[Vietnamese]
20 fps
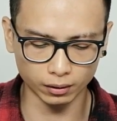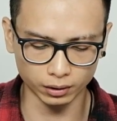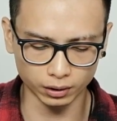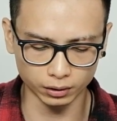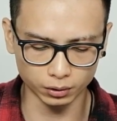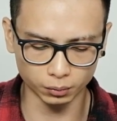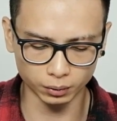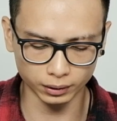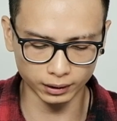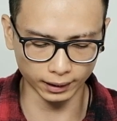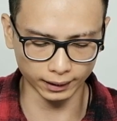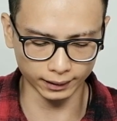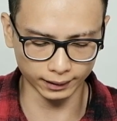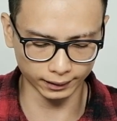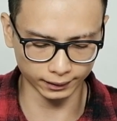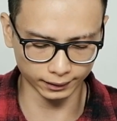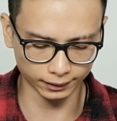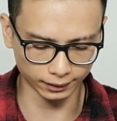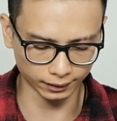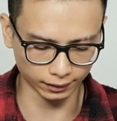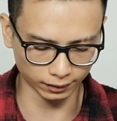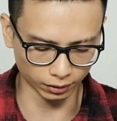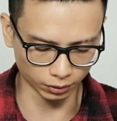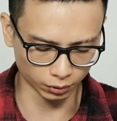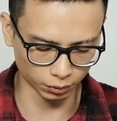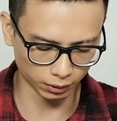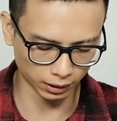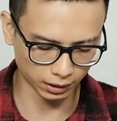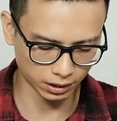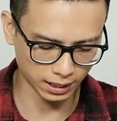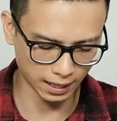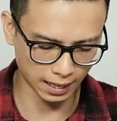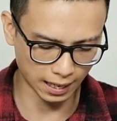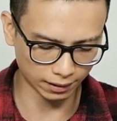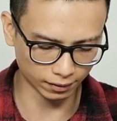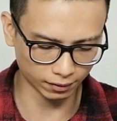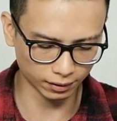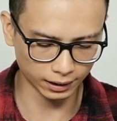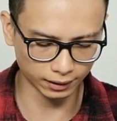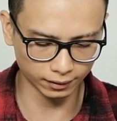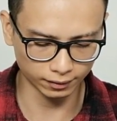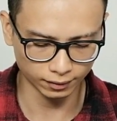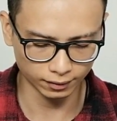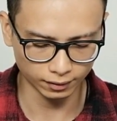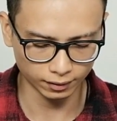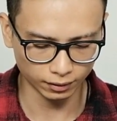có thể dùng cái tẩy này để chúng ta trà nó lên